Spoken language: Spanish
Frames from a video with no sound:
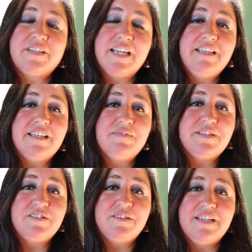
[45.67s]
tres
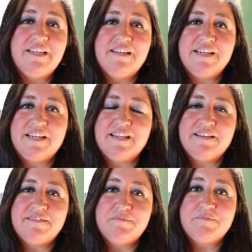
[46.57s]
intervenciones
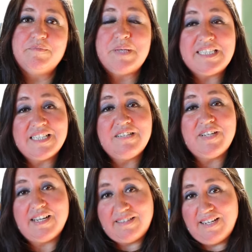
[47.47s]
eh, bien
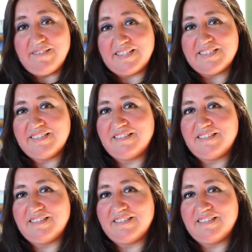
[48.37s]
significativas.